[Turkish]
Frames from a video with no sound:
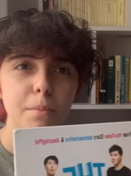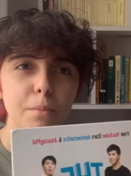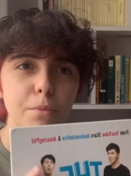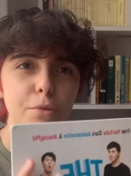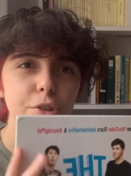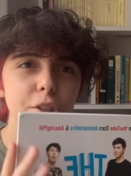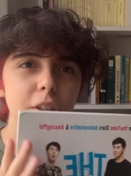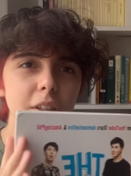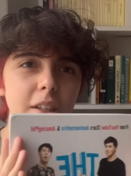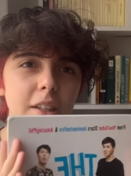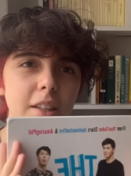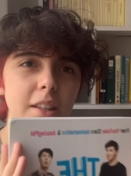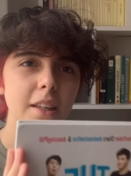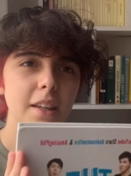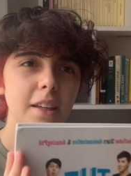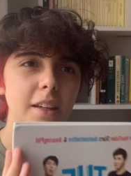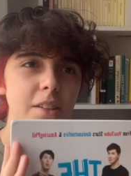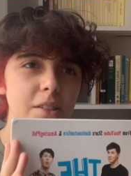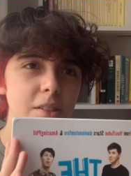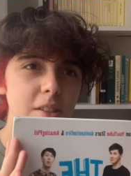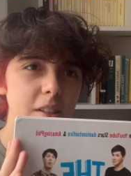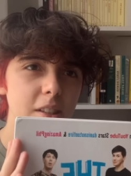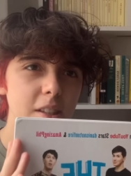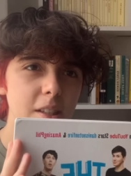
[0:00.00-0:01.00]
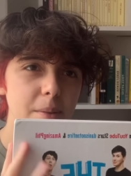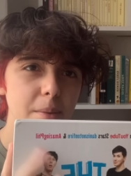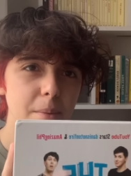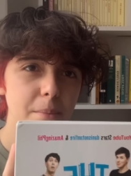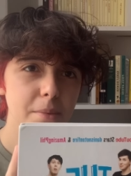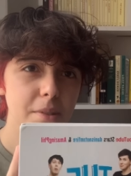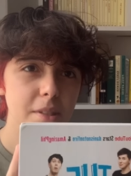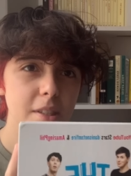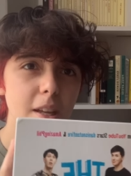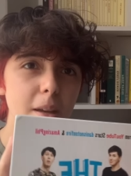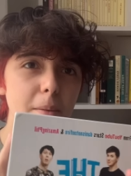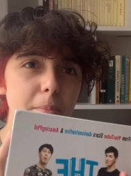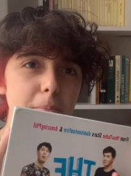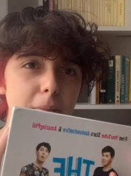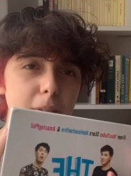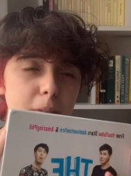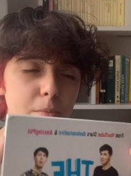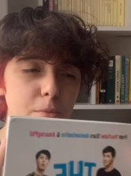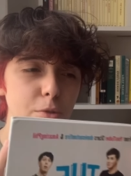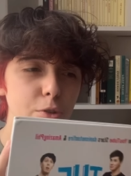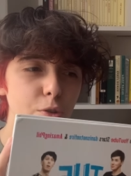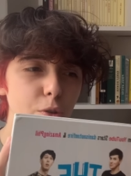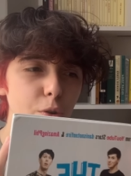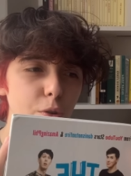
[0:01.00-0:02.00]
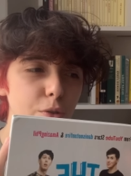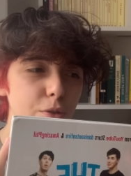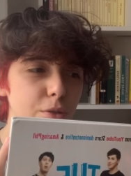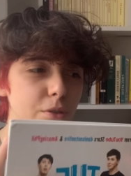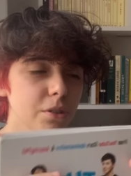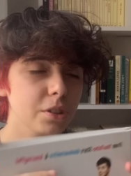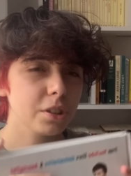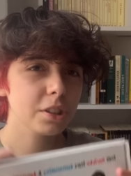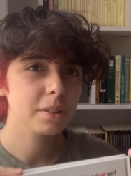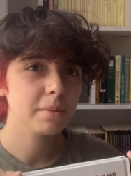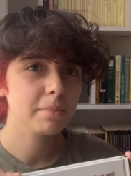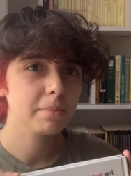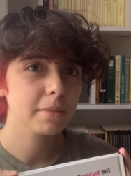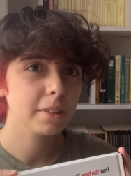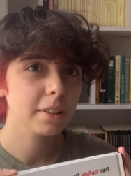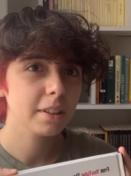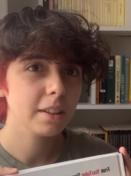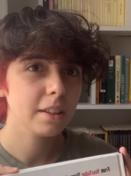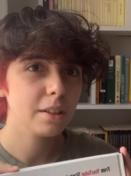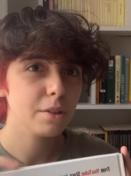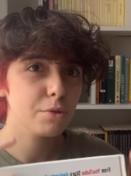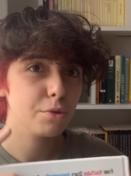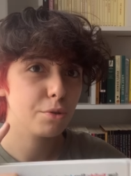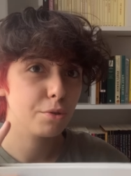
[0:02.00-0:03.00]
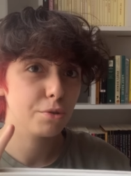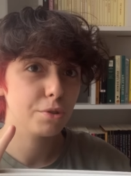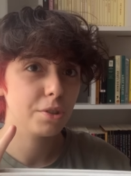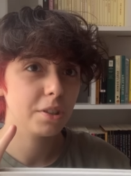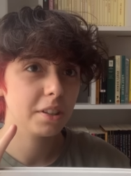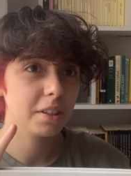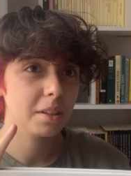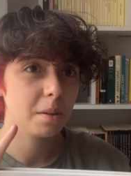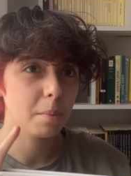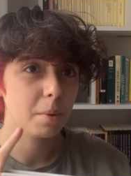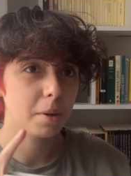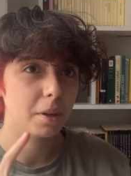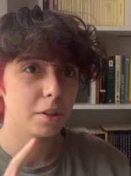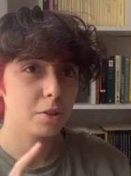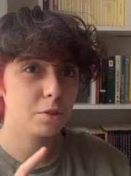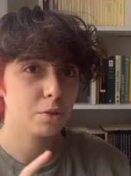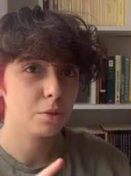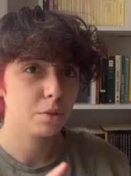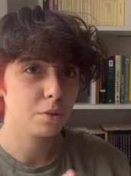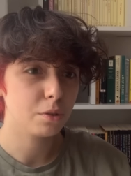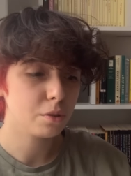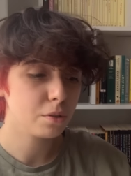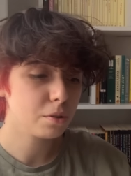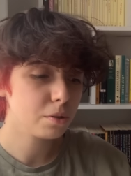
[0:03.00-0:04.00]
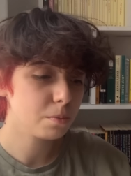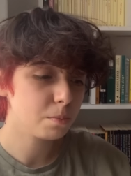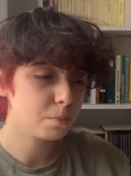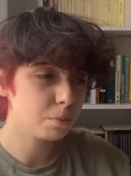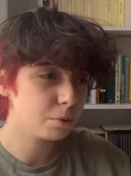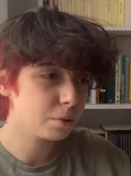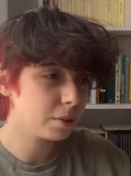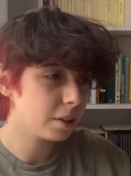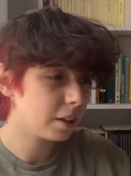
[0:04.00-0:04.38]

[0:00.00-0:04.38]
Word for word: Bu şekilde ikinci kitabımız da bitmiş oldu. Şimdi üçüncü kitaba geçiyoruz. Bu